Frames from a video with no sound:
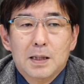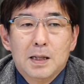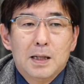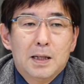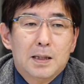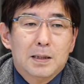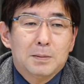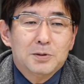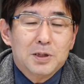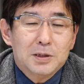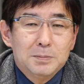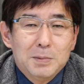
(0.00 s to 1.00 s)
えー、株
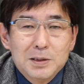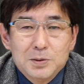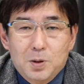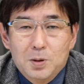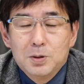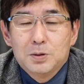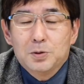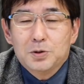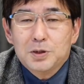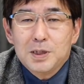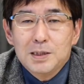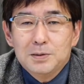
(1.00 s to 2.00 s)
式会社イマージョン組
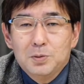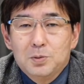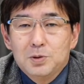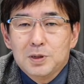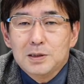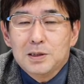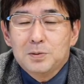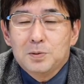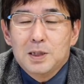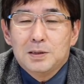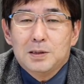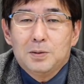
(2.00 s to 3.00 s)
織開発のコンサルタント
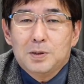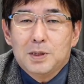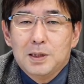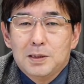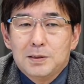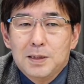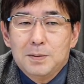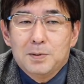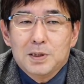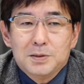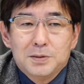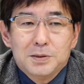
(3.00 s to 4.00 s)
会社を経営して
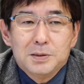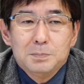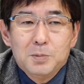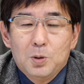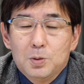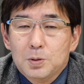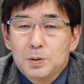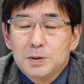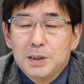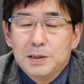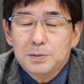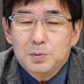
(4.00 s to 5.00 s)
私自身も
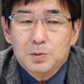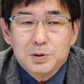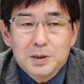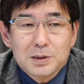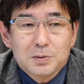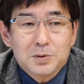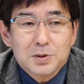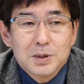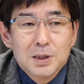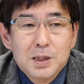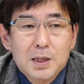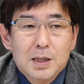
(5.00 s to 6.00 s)
現役のコンサルタントです。
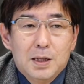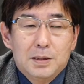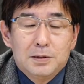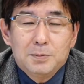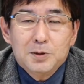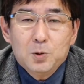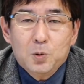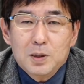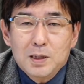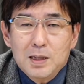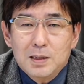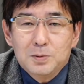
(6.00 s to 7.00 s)
千葉商工
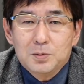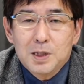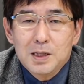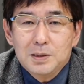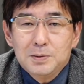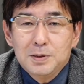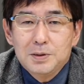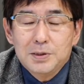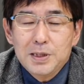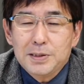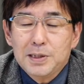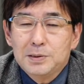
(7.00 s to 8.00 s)
大学の大学院
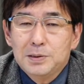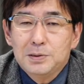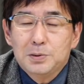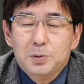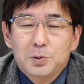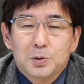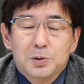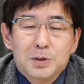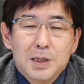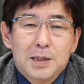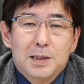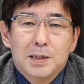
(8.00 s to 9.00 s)
で客員教授とし
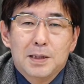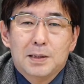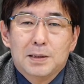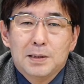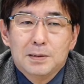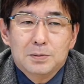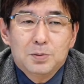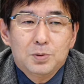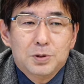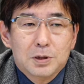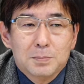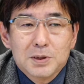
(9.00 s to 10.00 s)
て経営学を
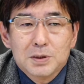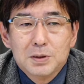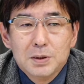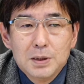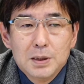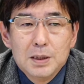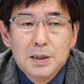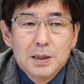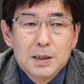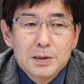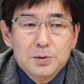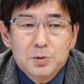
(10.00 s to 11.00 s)
教えています
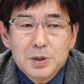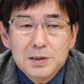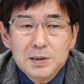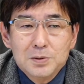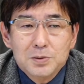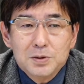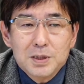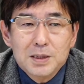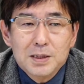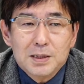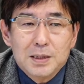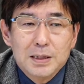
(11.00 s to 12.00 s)
東大成する経営
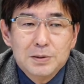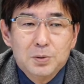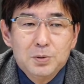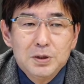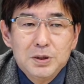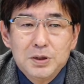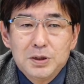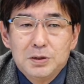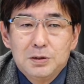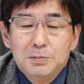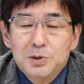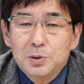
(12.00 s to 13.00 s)
学会常任理事事
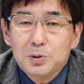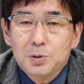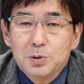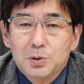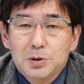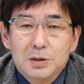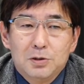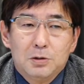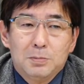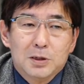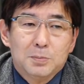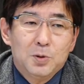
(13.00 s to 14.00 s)
務局長として取り
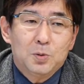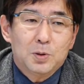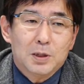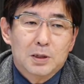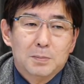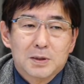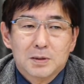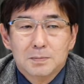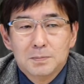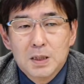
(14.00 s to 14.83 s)
まとめを行っています